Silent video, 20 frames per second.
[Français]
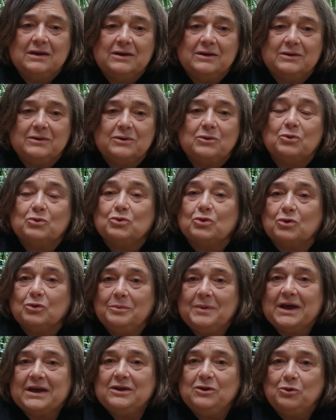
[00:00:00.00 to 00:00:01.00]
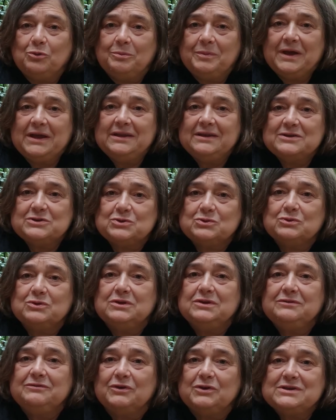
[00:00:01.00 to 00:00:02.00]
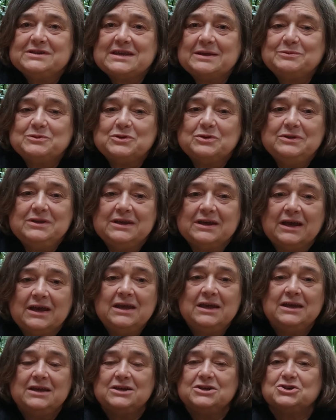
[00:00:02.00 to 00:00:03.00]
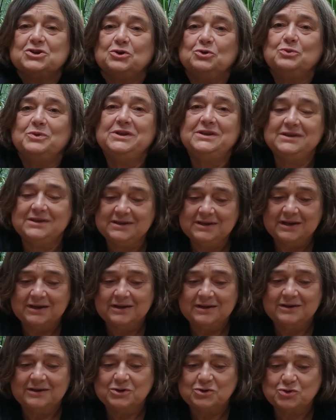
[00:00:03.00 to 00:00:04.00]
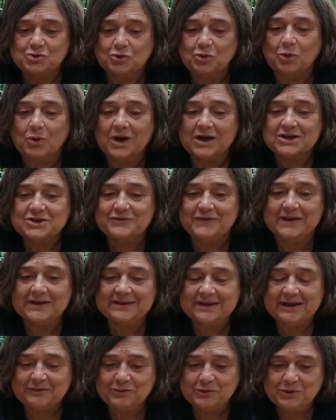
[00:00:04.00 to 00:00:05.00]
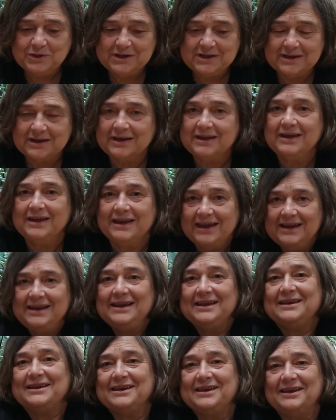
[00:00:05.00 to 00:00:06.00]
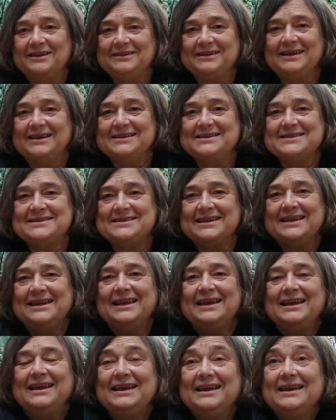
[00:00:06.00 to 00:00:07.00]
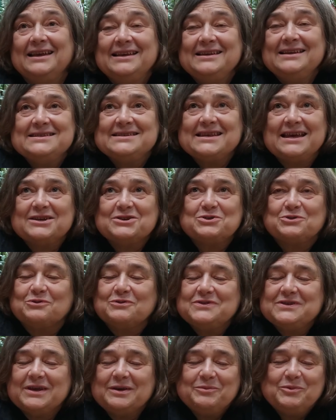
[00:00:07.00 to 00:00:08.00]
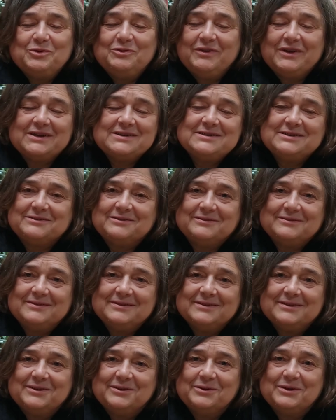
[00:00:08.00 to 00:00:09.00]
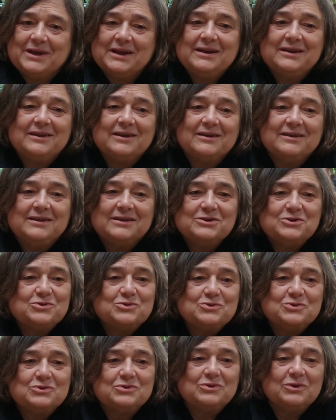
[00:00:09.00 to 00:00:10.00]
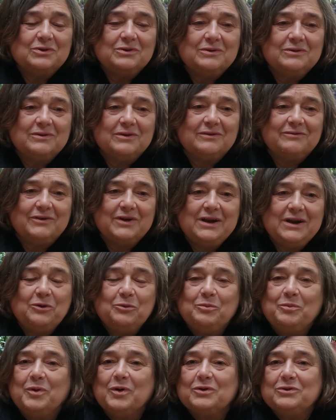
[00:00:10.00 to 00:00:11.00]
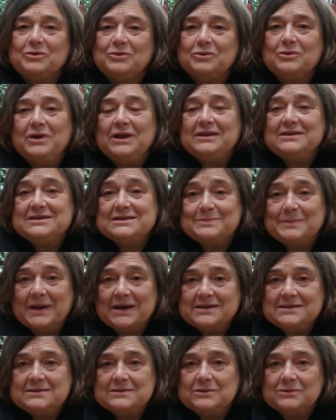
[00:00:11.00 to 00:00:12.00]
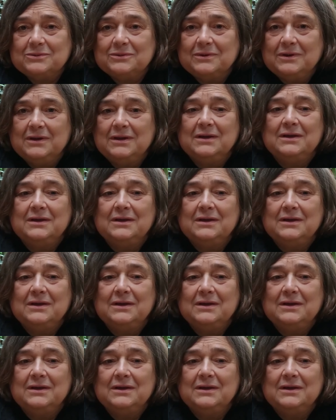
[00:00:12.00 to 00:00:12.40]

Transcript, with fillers: euh, contre Marine Le Pen et ceux qui veulent s'abstenir. Et Jean-Louis dit, je crois que je vais intervenir. Et il écrit un texte. Ça, je trouve ça bouleversant. quelqu'un qui est juste voilà, aux portes de la disparition